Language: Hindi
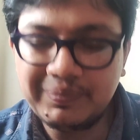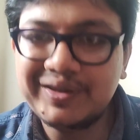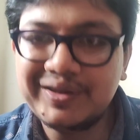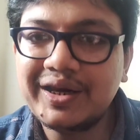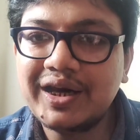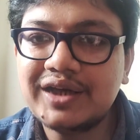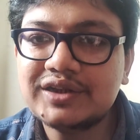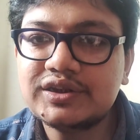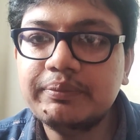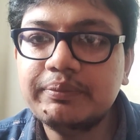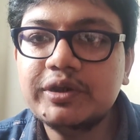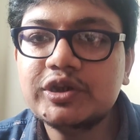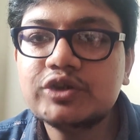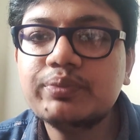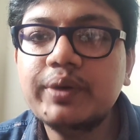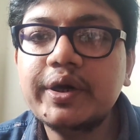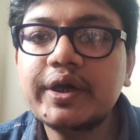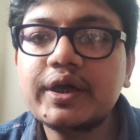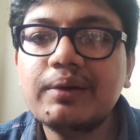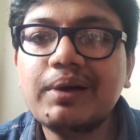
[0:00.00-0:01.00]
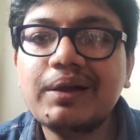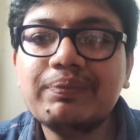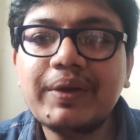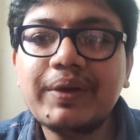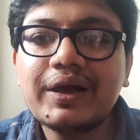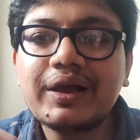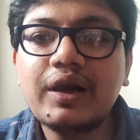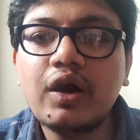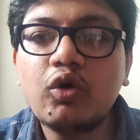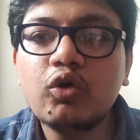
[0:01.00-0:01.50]
पंद्रह से बीस मिनट के बाद
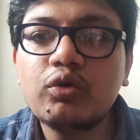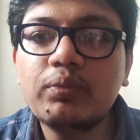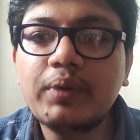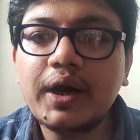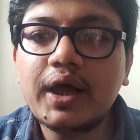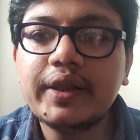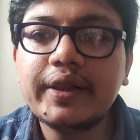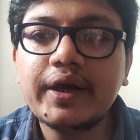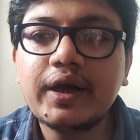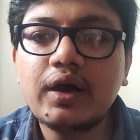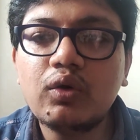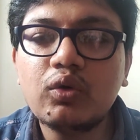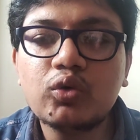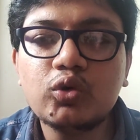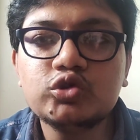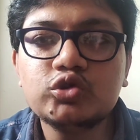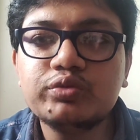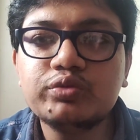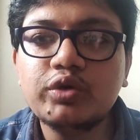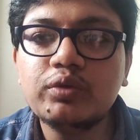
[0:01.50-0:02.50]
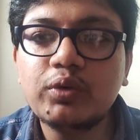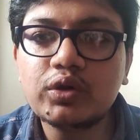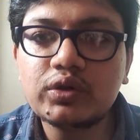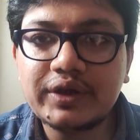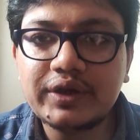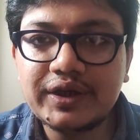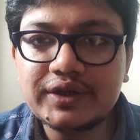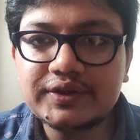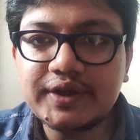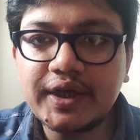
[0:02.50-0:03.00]
में क्लाउड बना देगा और खुशबू
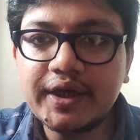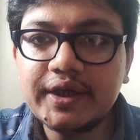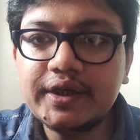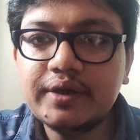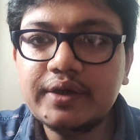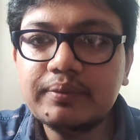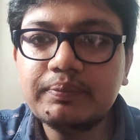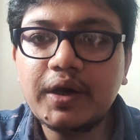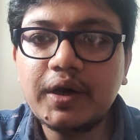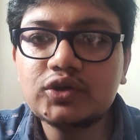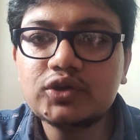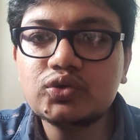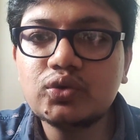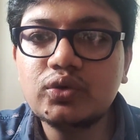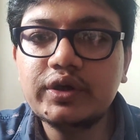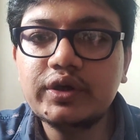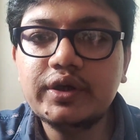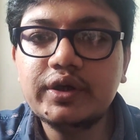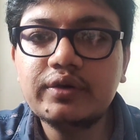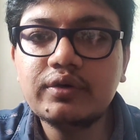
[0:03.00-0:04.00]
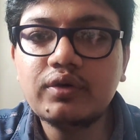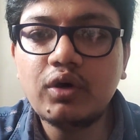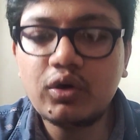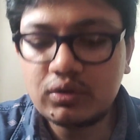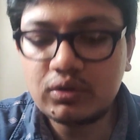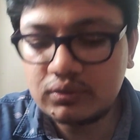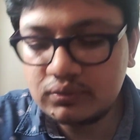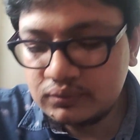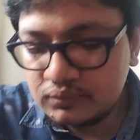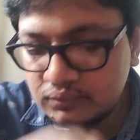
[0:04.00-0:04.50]
बहुत तेज़ आएगी पास होएगी
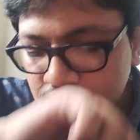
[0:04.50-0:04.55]
और